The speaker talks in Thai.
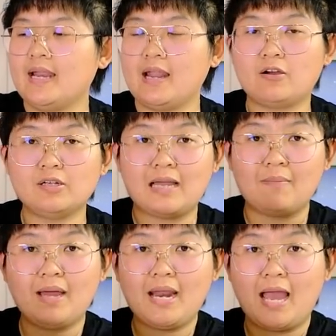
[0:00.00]
แล้วก็สา
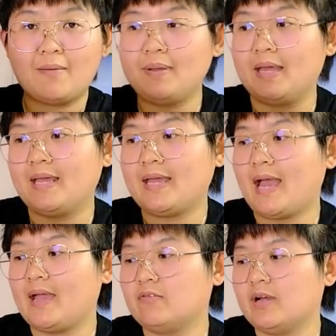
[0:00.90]
มารถหาเปลี่ยนได้
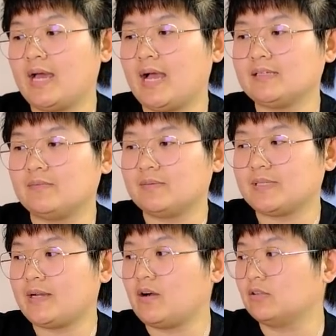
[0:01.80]
ง่ายด้วยนะคะสำหรับ
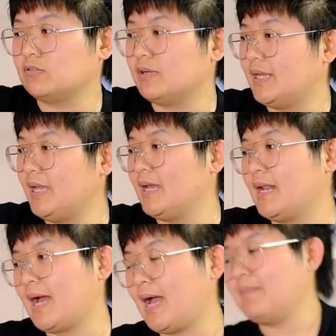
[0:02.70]
ไส้กรองตัวนี้
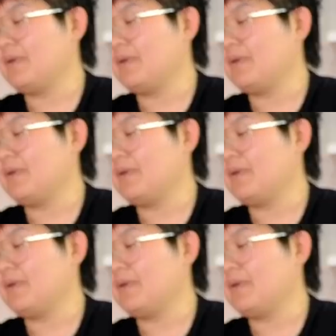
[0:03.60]
ราคา